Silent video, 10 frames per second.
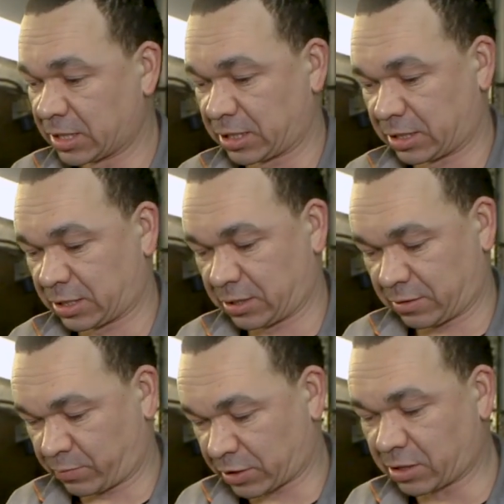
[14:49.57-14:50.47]

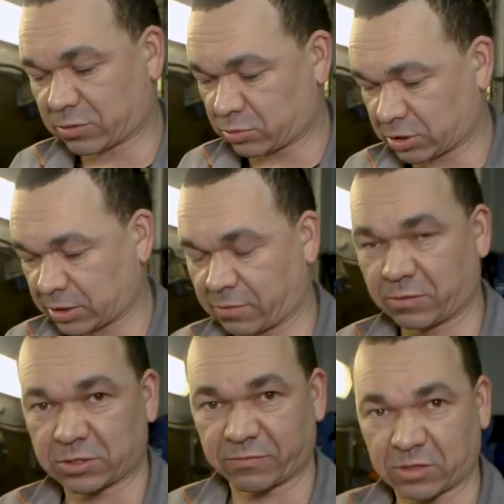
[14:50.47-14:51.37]
Э, прокладка
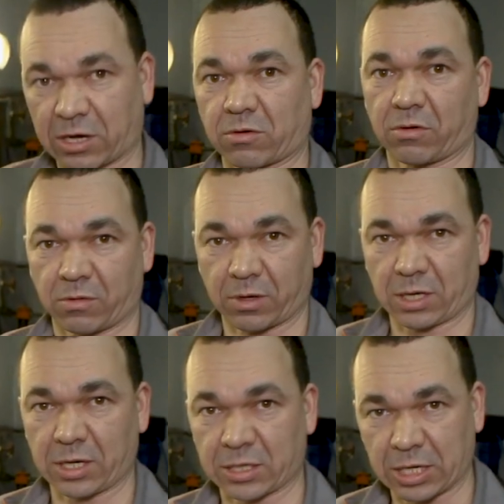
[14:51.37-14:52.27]
устанавливается второго
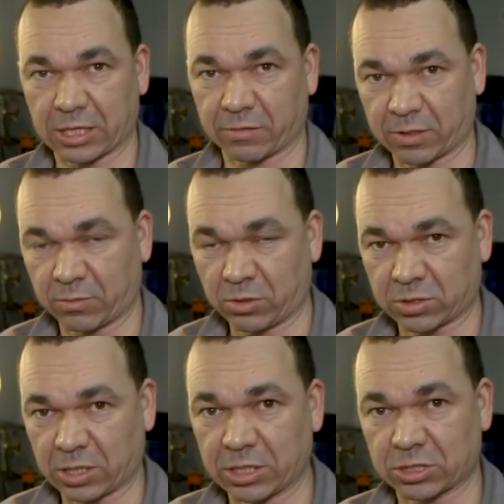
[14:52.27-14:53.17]
или третьего
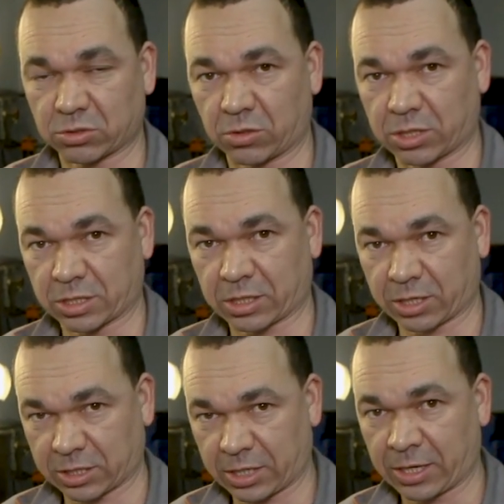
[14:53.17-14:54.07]
ремонта лишь только
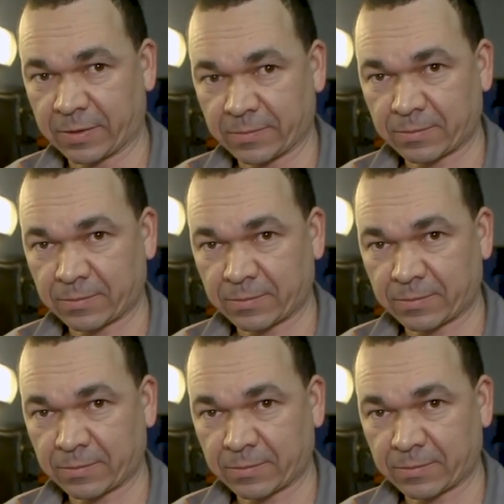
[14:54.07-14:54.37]
тогда,